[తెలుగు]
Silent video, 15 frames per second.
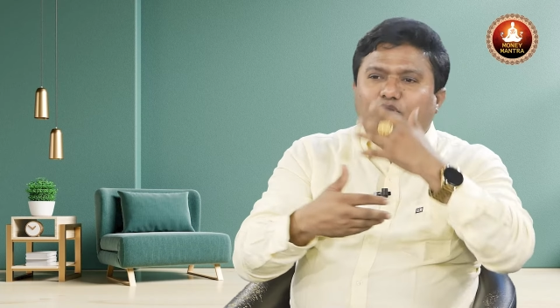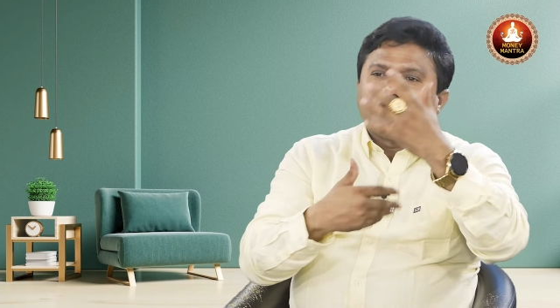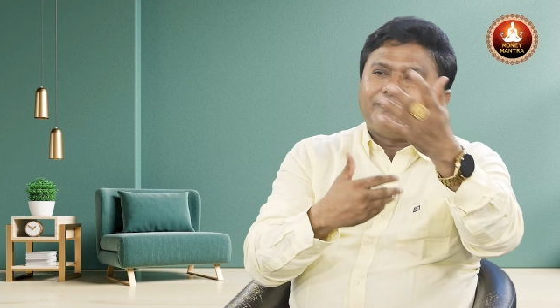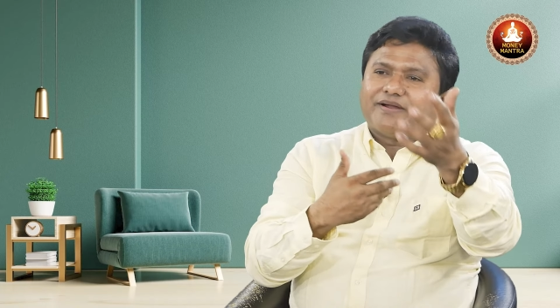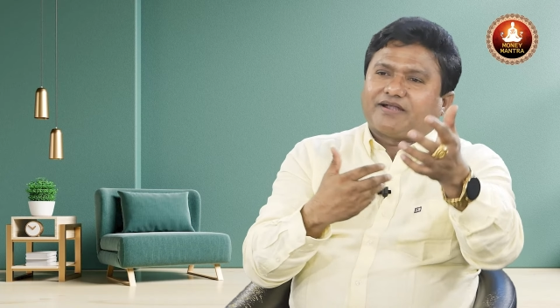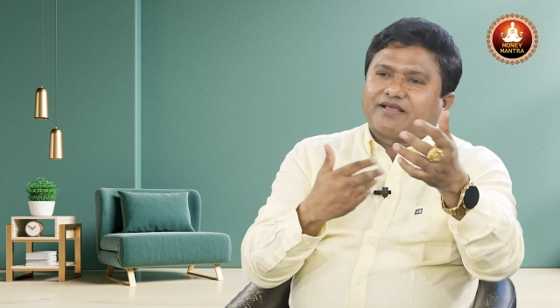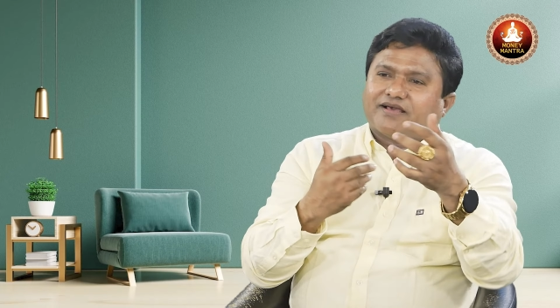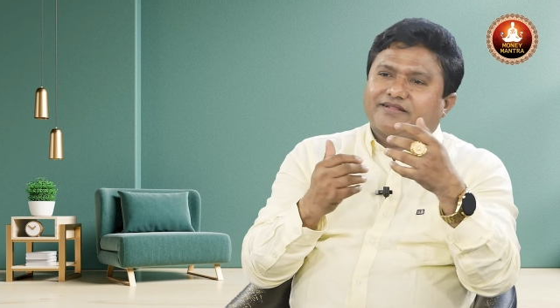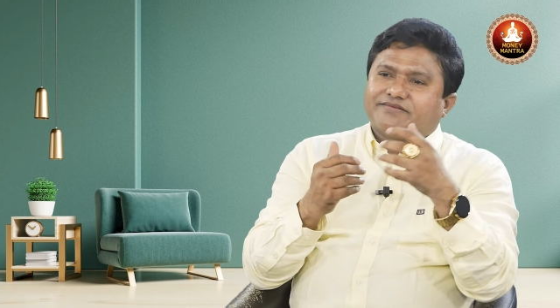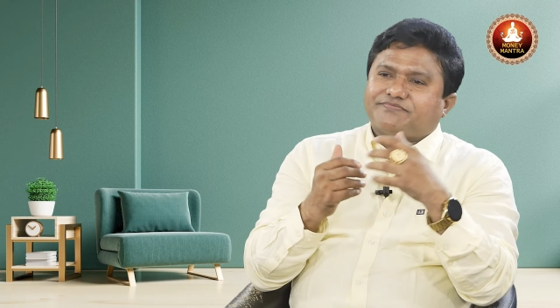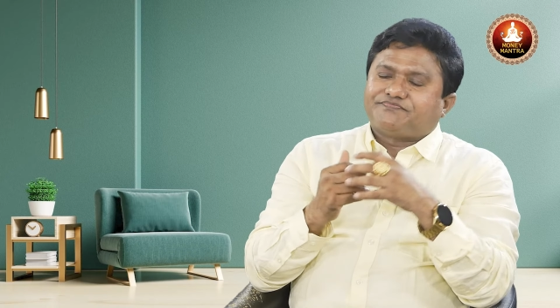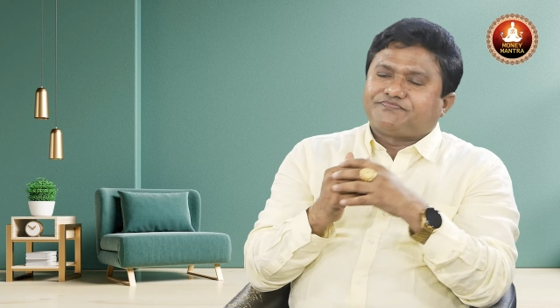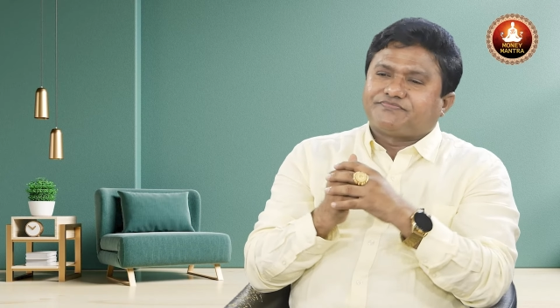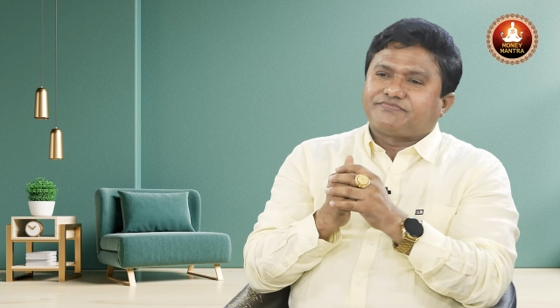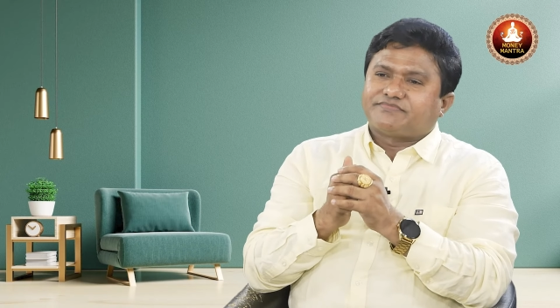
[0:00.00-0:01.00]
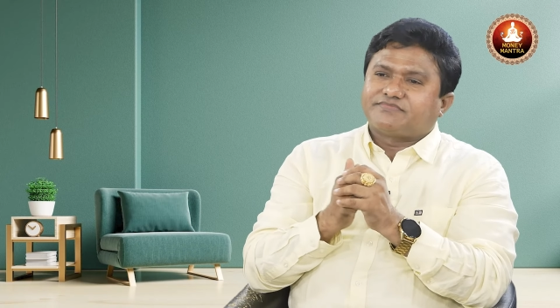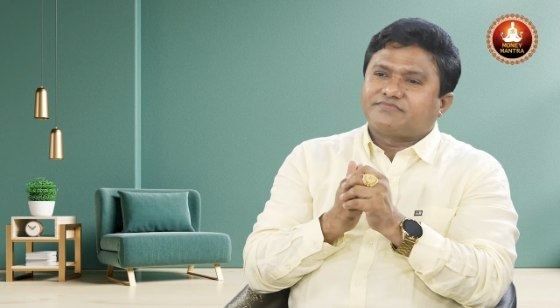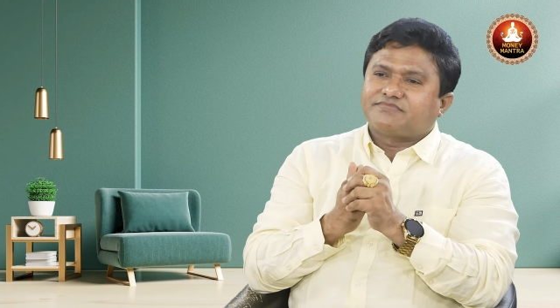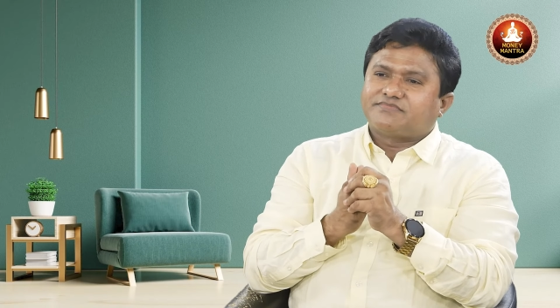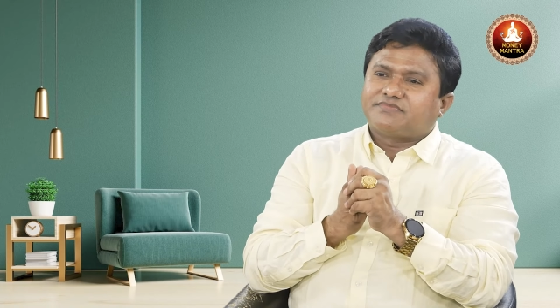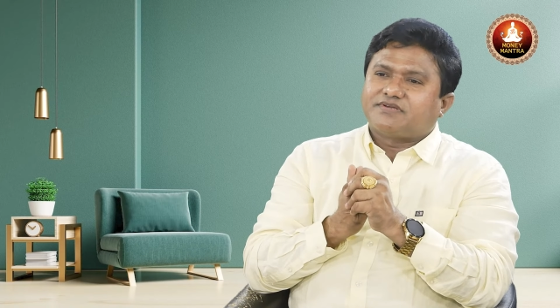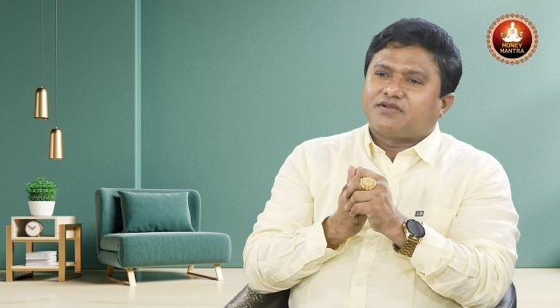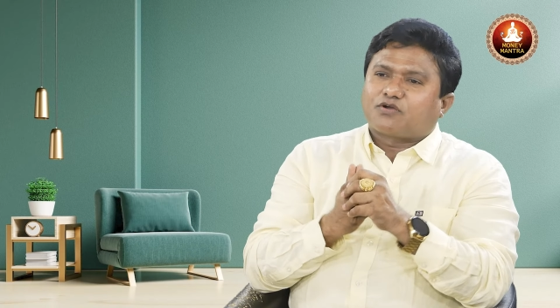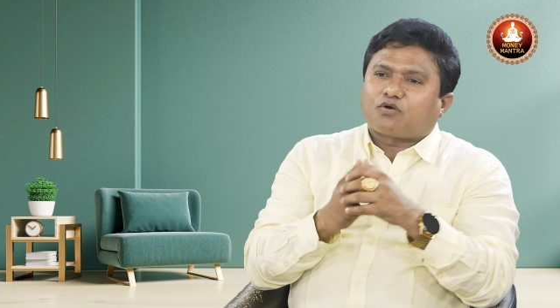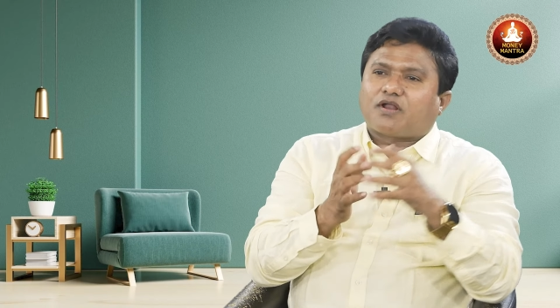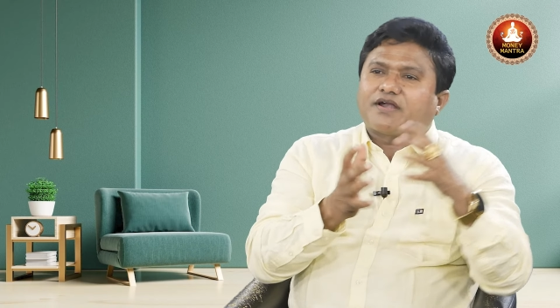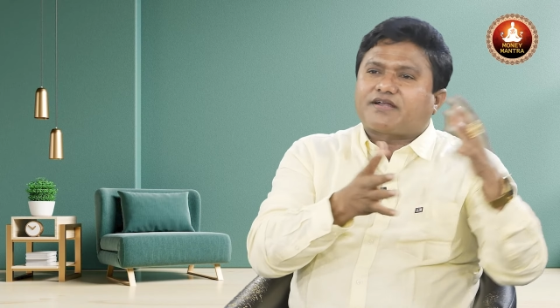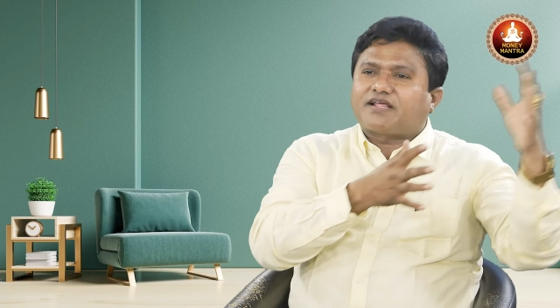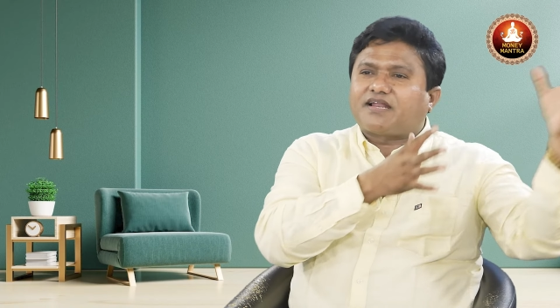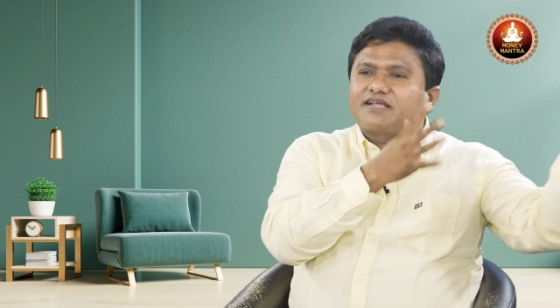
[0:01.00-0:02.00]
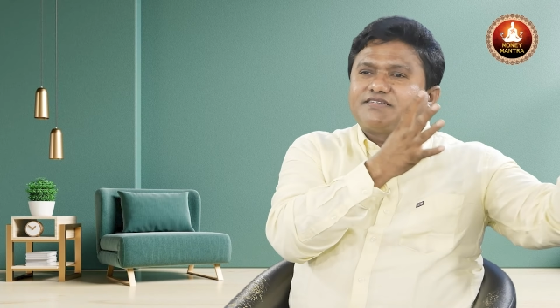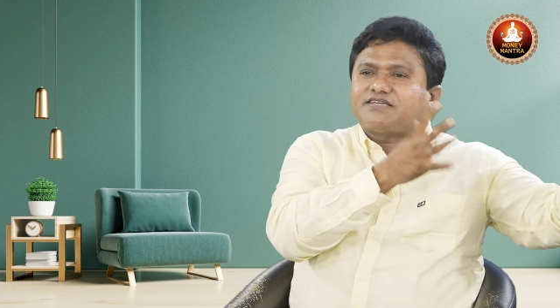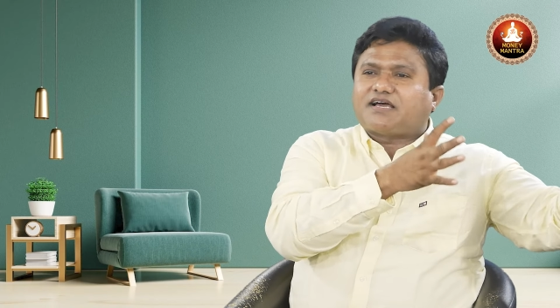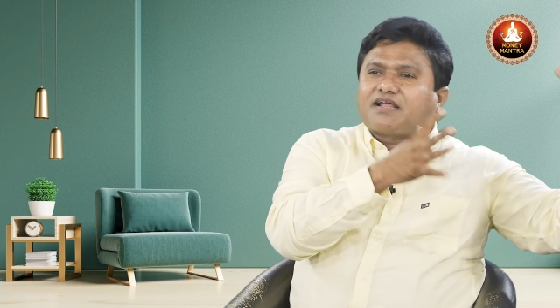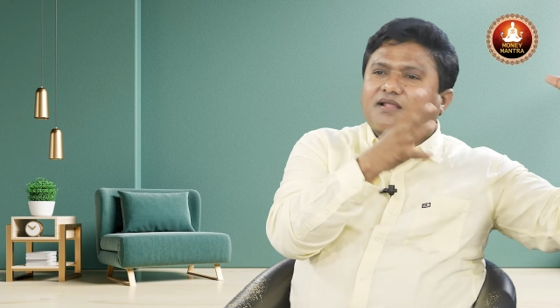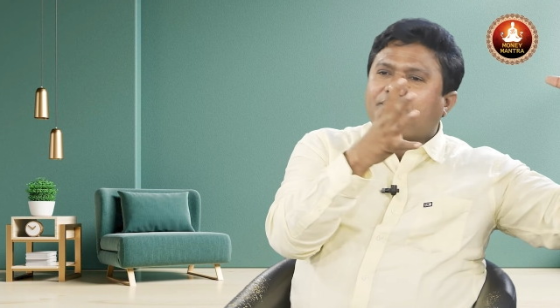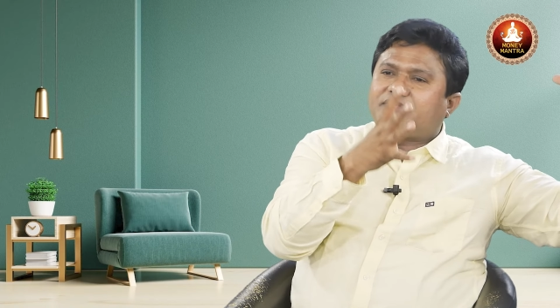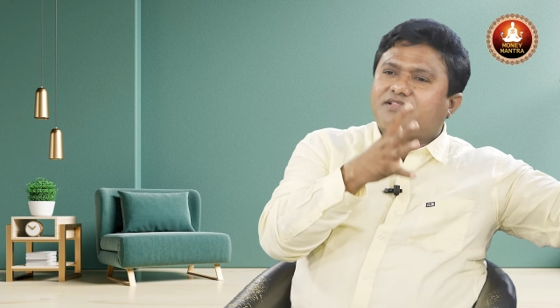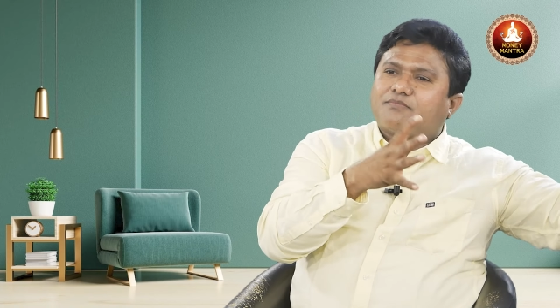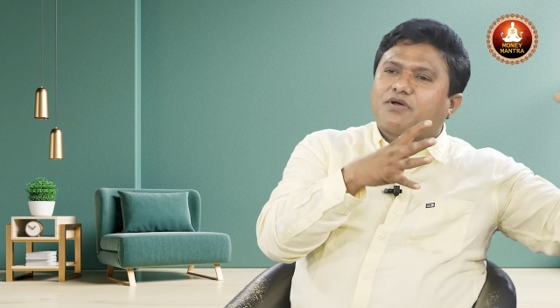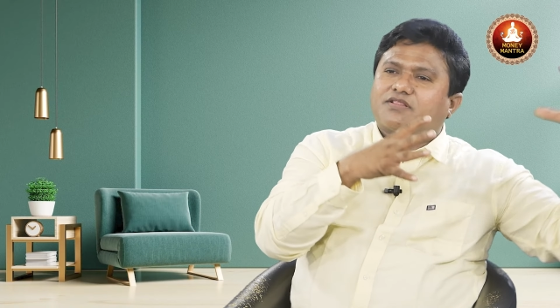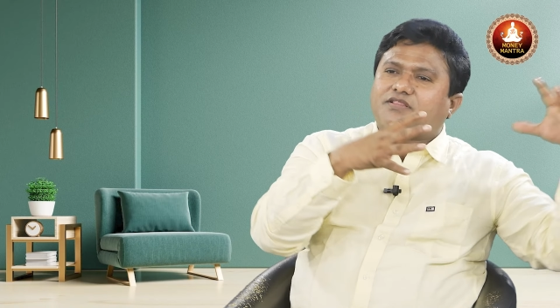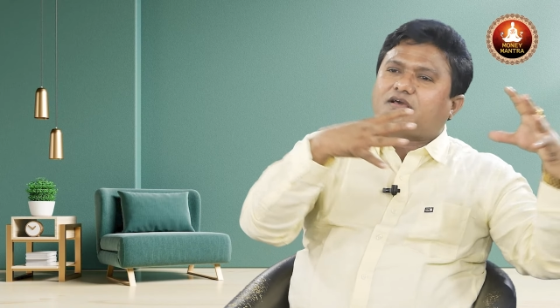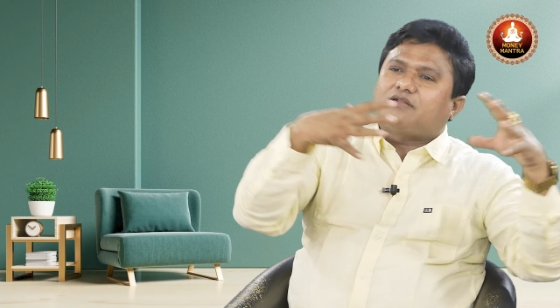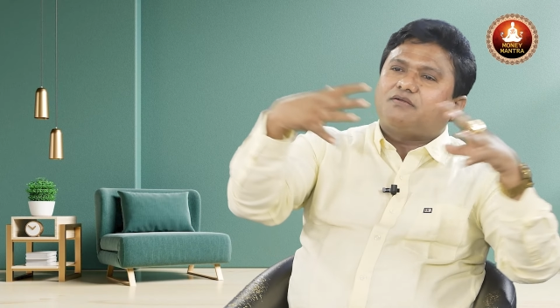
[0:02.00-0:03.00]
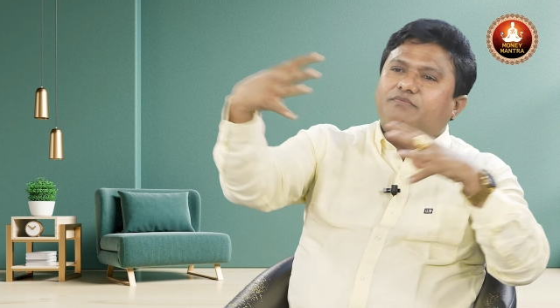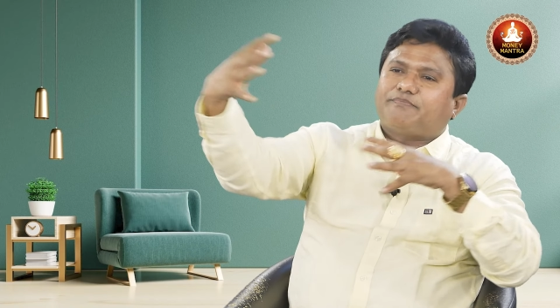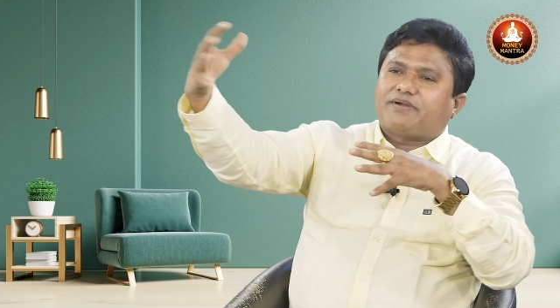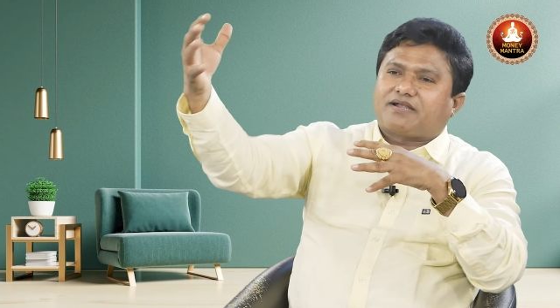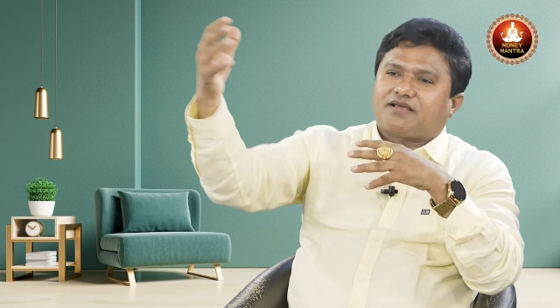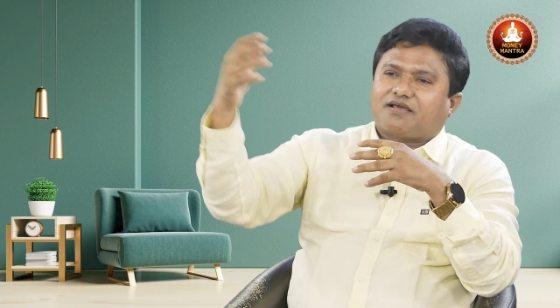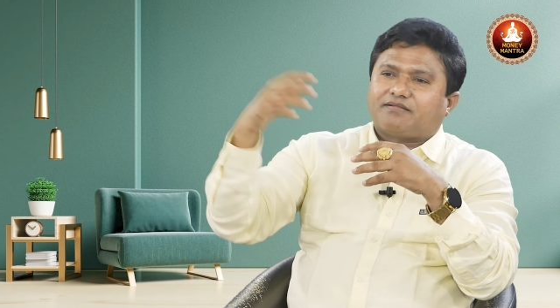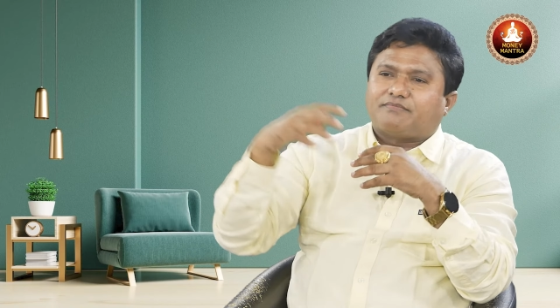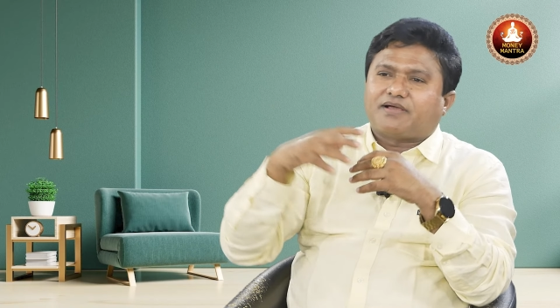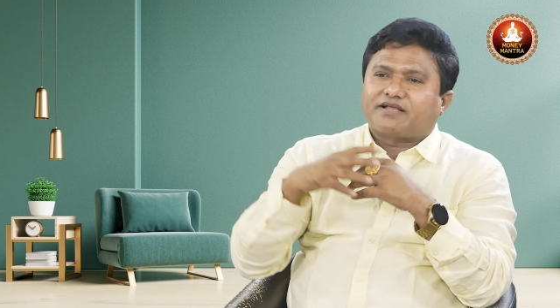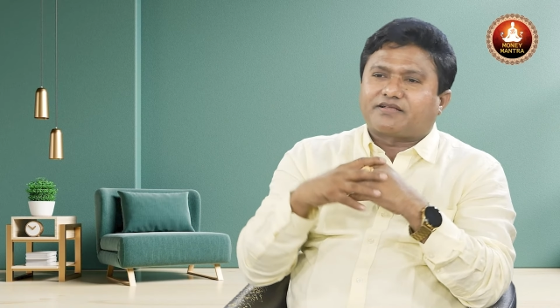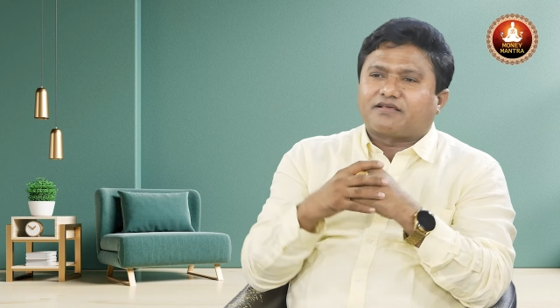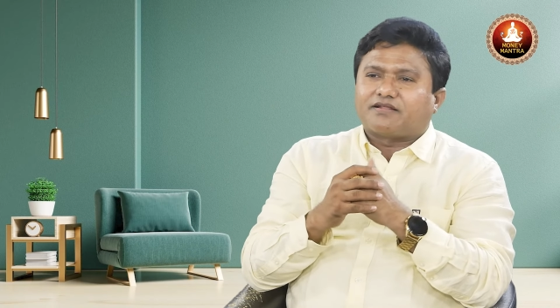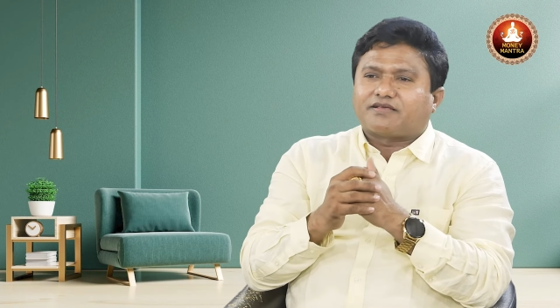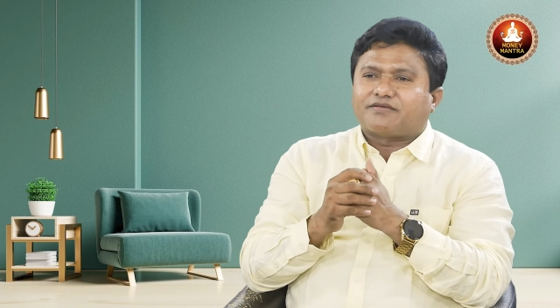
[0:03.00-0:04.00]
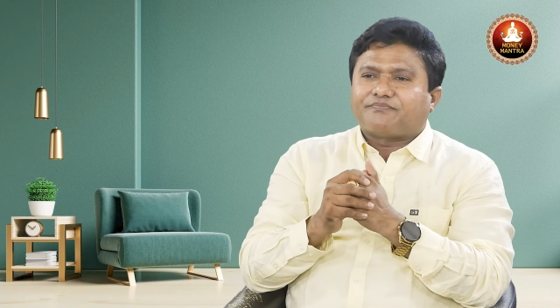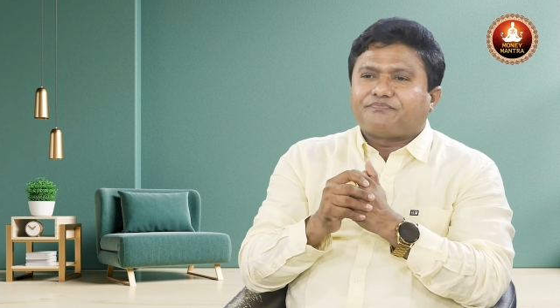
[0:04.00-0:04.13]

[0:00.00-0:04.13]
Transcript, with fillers: లోన్ పెట్టాలి కొలెటాలకి చాలా పెద్ద మొత్తాల్లో పెట్టాలి బ్యాంకులకి